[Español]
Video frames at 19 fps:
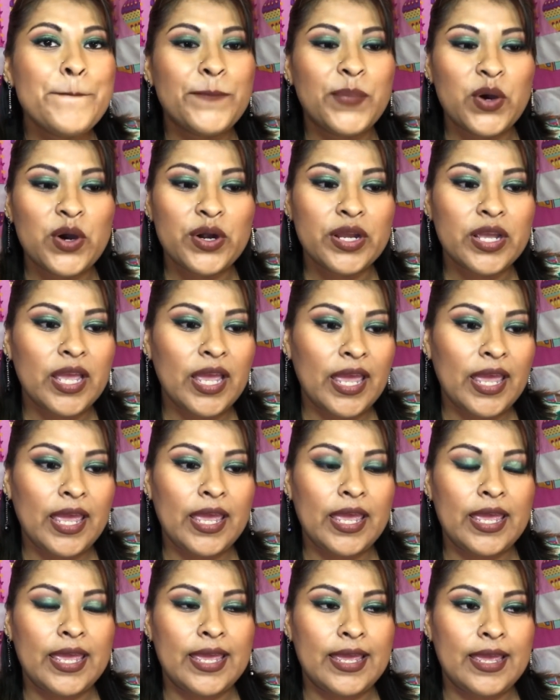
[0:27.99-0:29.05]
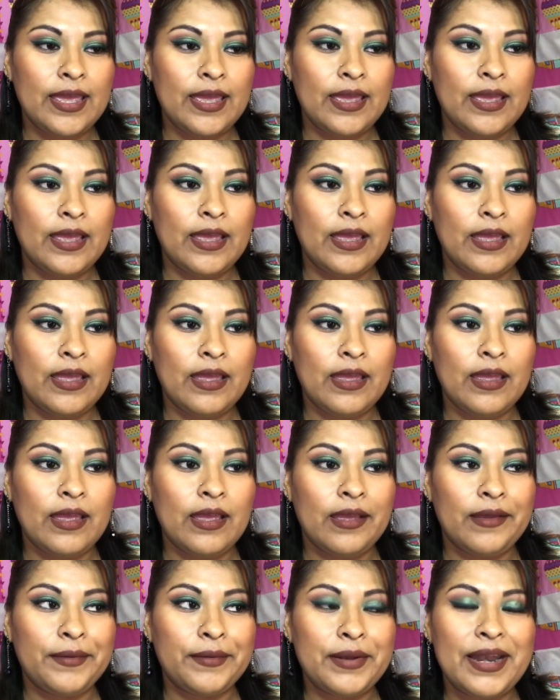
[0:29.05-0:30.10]
porque
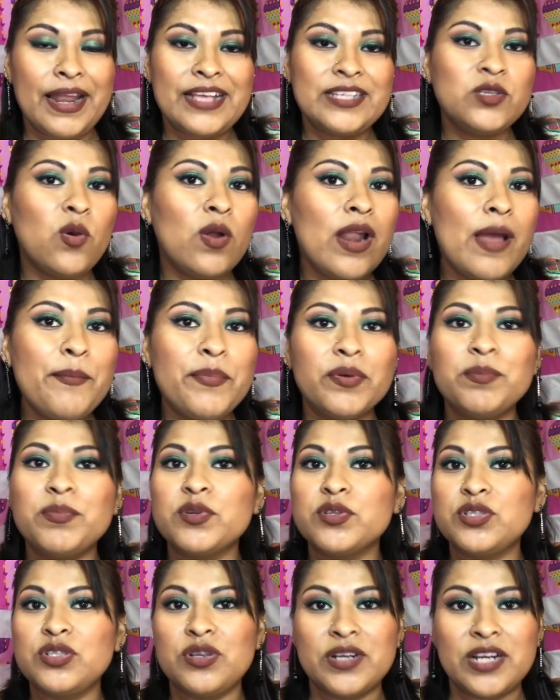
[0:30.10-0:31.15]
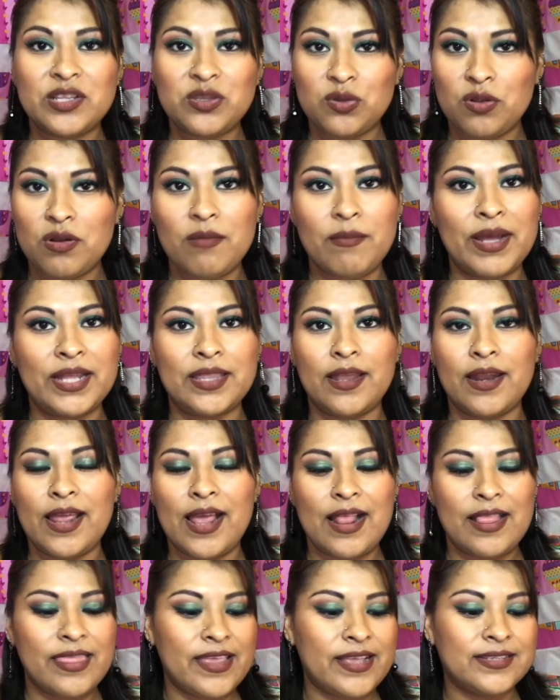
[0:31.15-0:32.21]
eh, la escuela proporciona todo el
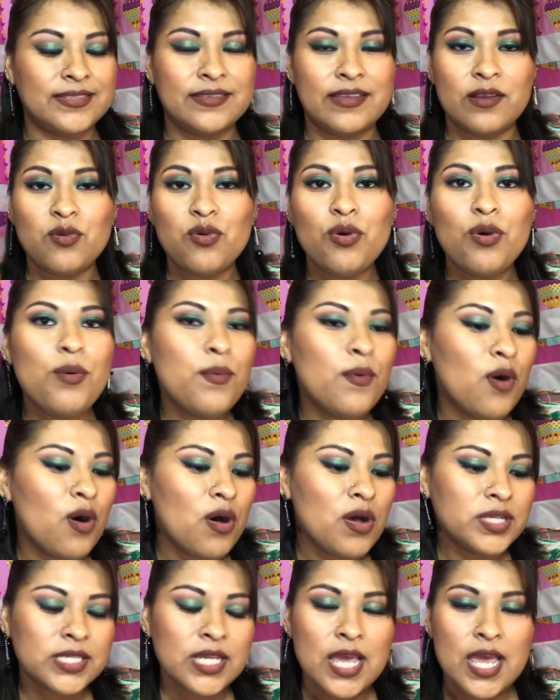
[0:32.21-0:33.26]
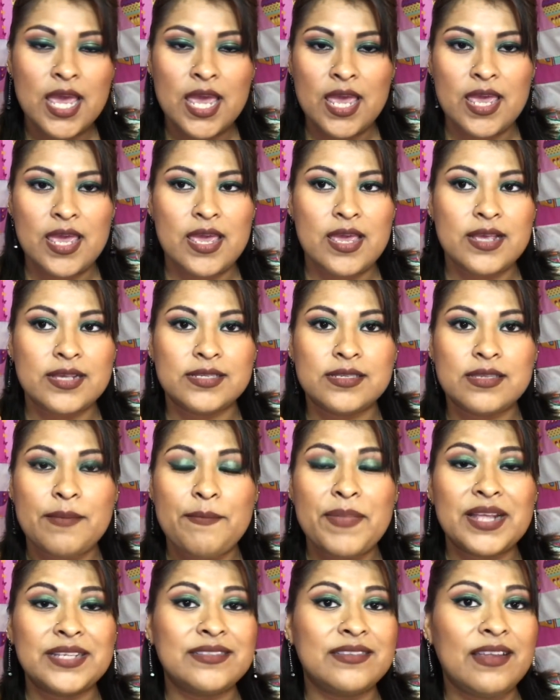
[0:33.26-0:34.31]
material desde cubos, este,
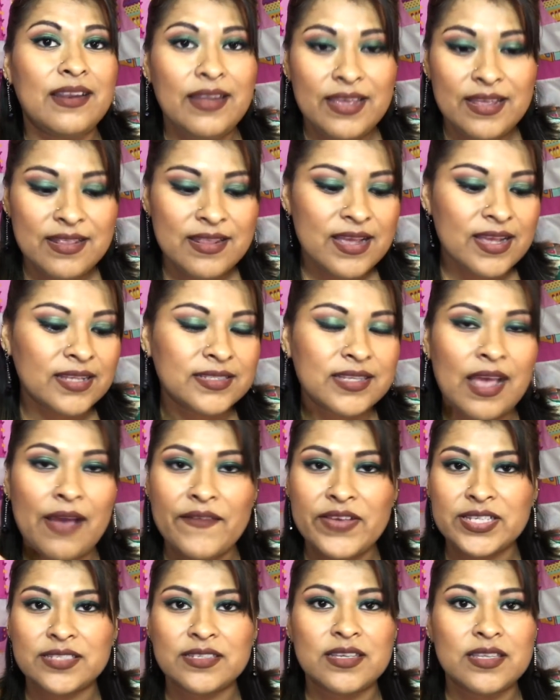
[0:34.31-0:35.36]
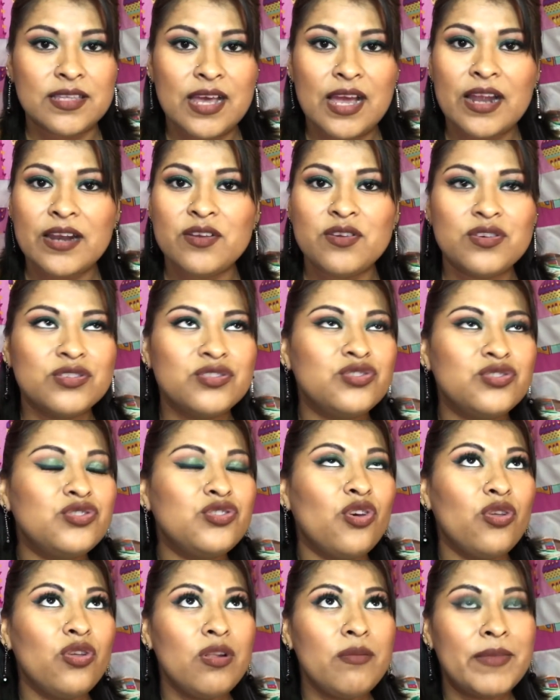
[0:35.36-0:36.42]
plastilinas, abecedarios,
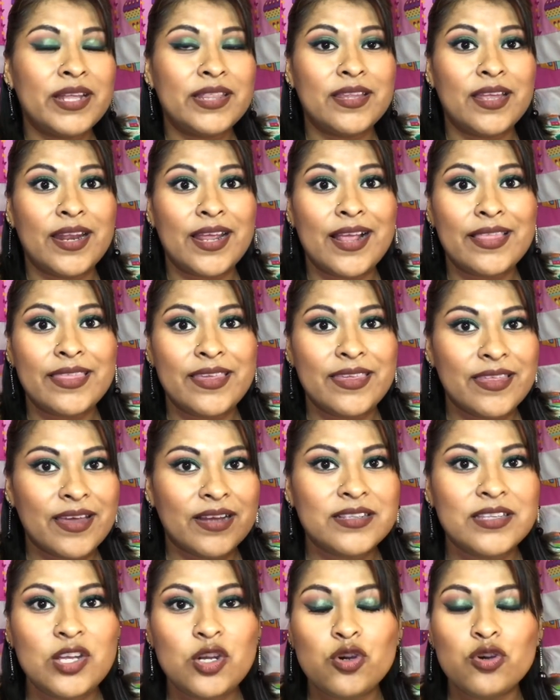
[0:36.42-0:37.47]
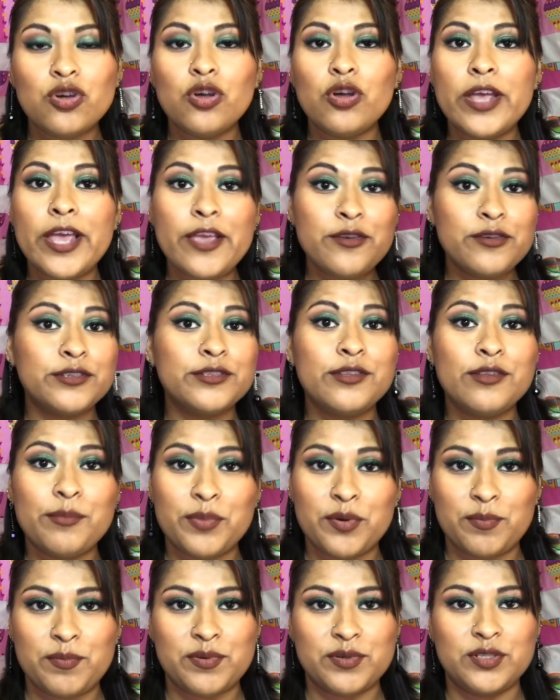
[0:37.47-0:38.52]
todo el material didáctico ellos lo
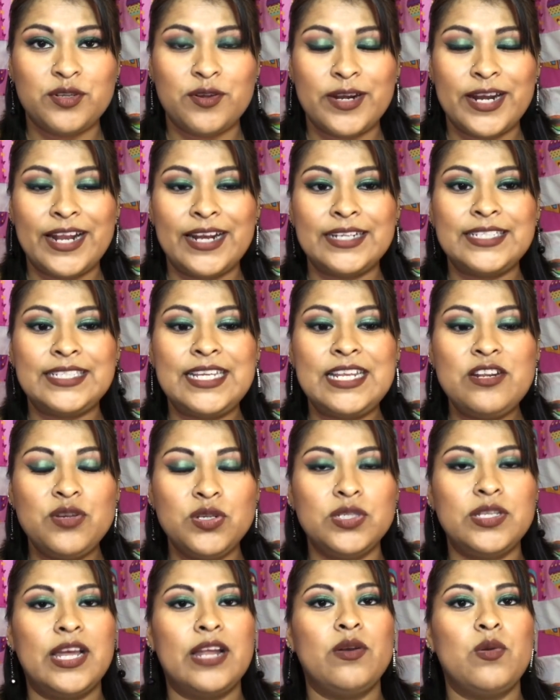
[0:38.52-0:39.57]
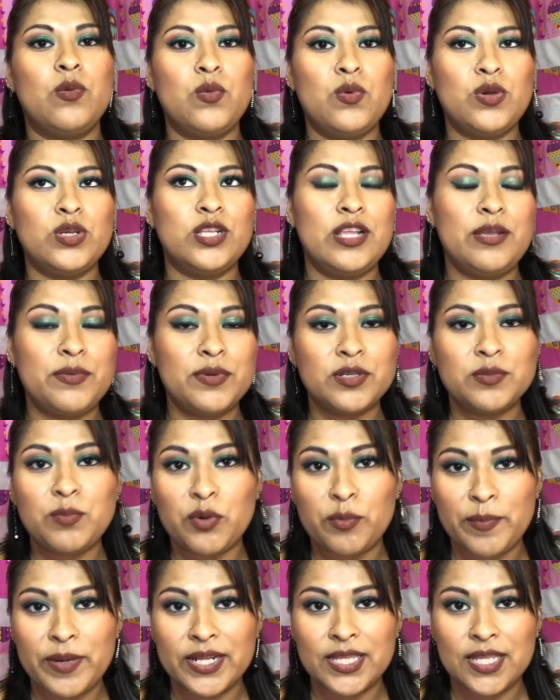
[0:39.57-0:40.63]
proporcionan. Sí nos dan unos libros
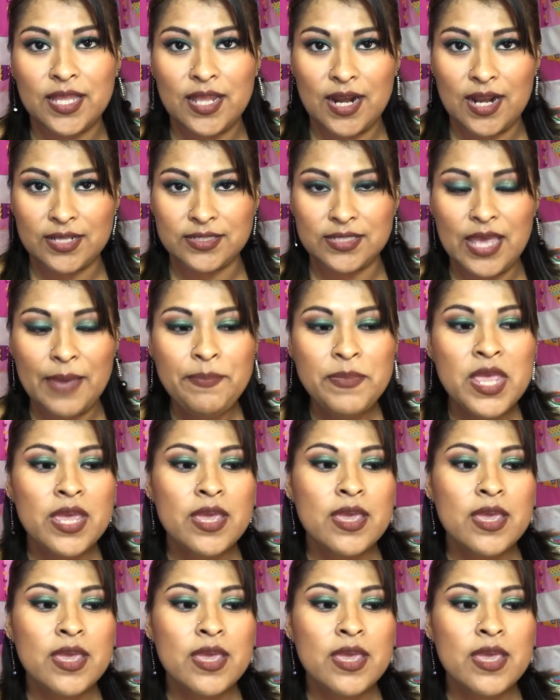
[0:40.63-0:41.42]
por parte de la SED